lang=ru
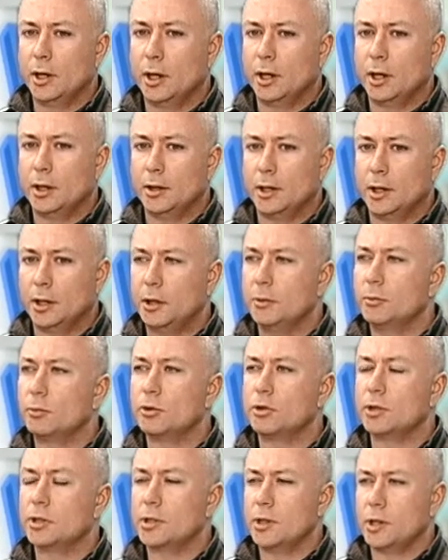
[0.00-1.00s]
она не
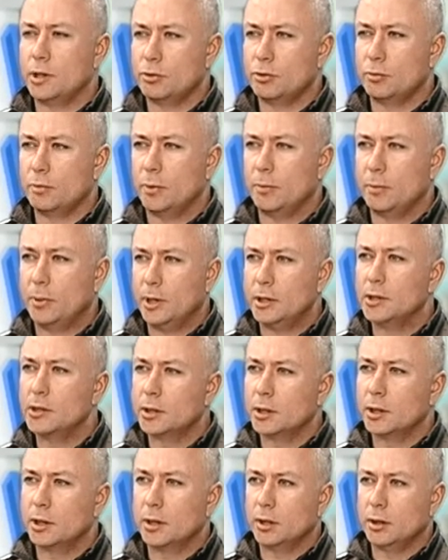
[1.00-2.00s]
может сразу
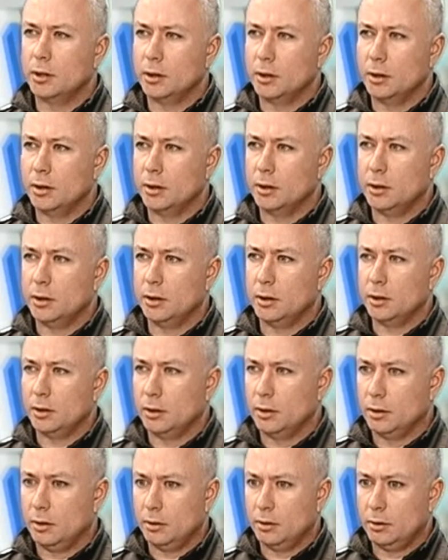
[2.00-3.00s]
попасть к
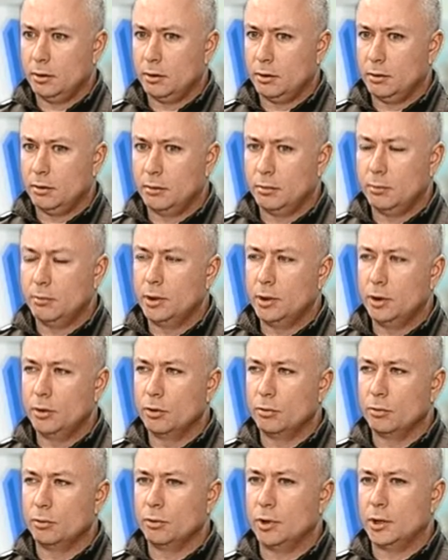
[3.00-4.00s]
э,
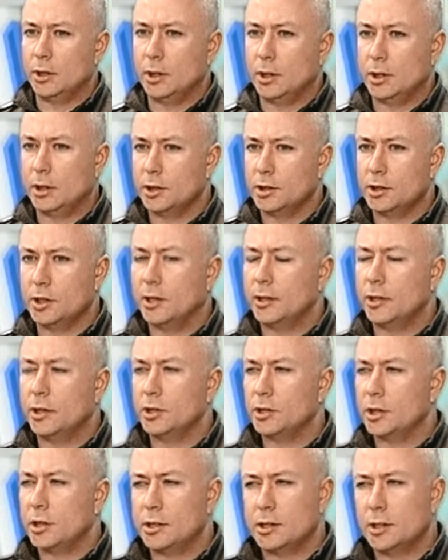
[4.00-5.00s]
больному. Она должна
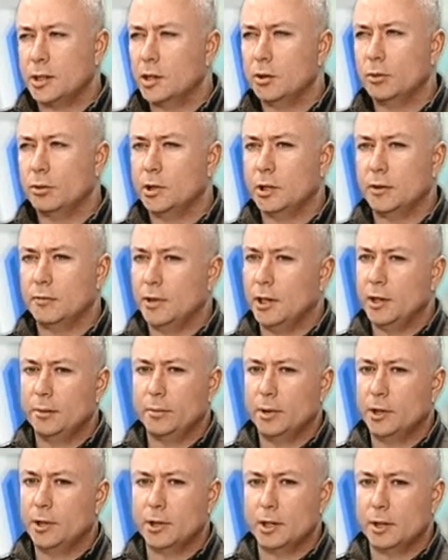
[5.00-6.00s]
отлежаться какое-то
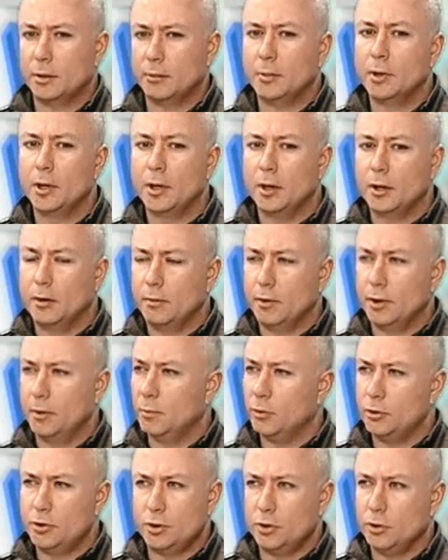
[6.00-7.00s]
время, и там
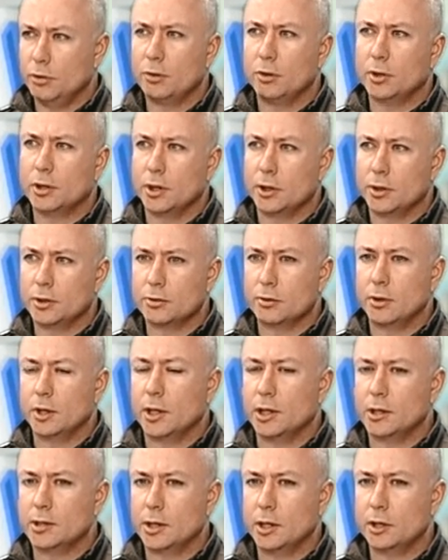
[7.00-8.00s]
время очень долгое,
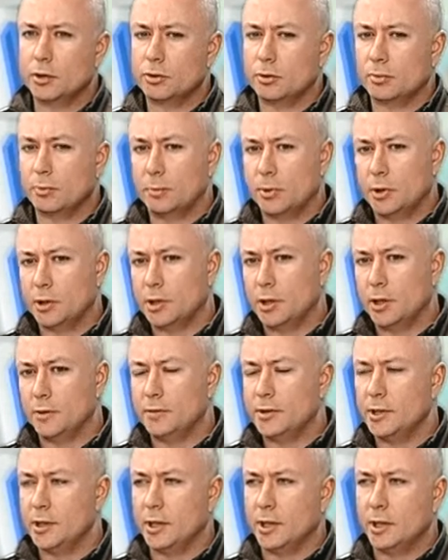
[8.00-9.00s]
насколько я знаю, чтобы пошли
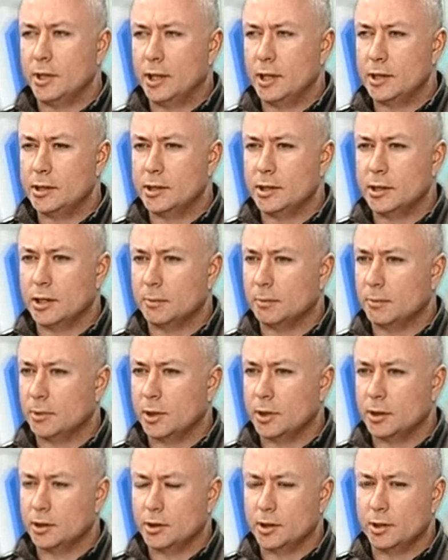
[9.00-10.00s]
все анализы, там,
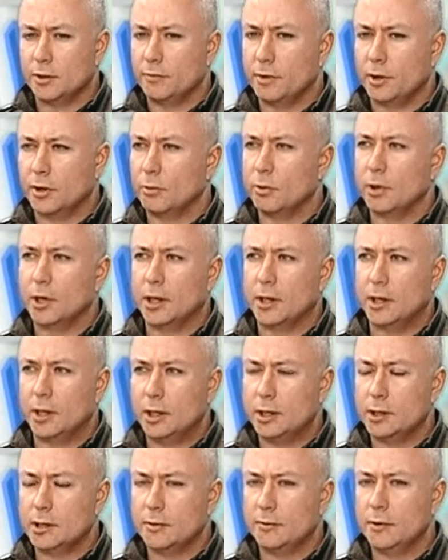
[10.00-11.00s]
кажется, два круга
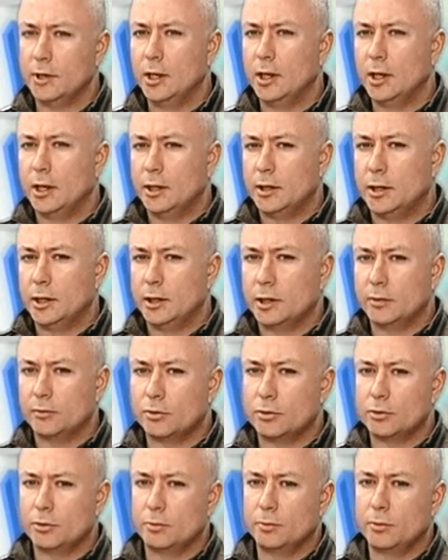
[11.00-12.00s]
анализов, для
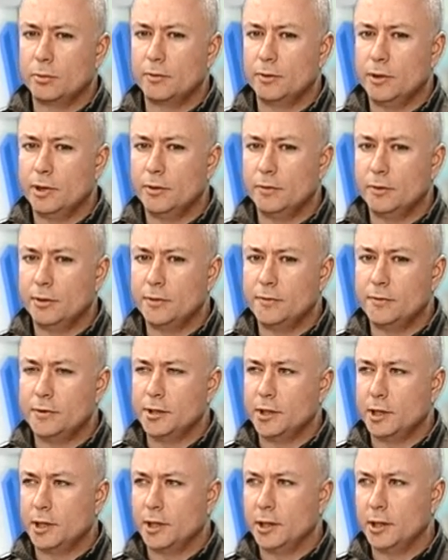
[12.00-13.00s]
того, чтобы выявить
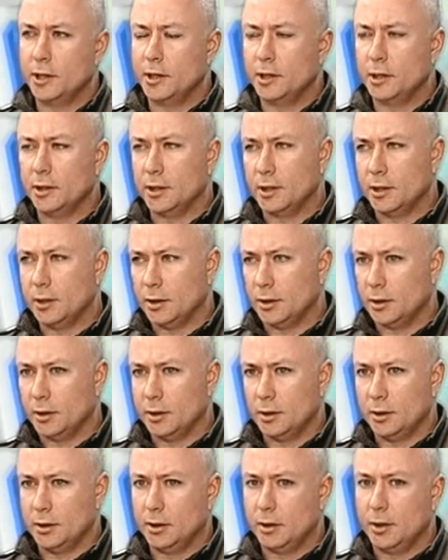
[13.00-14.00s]
все какие-то